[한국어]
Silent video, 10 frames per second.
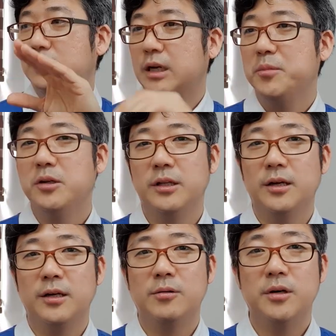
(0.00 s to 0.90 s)

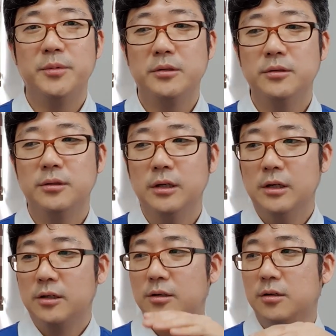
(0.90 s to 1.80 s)
장면이다 라고 하면은
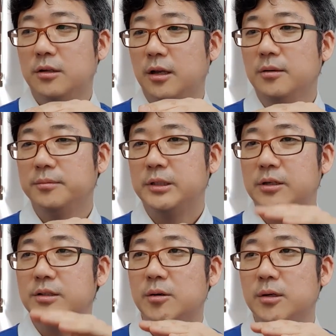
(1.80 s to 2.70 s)
그럴 때
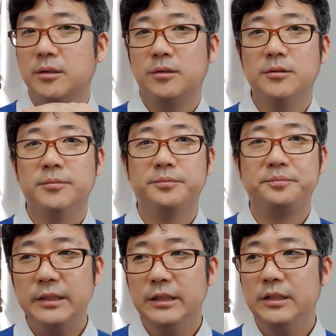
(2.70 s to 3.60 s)
그런 상황에서는
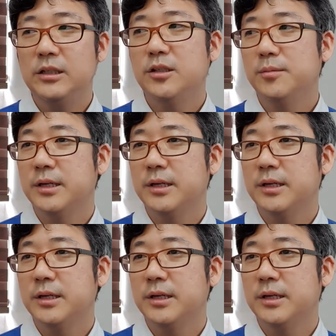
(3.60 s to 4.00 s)
이 시점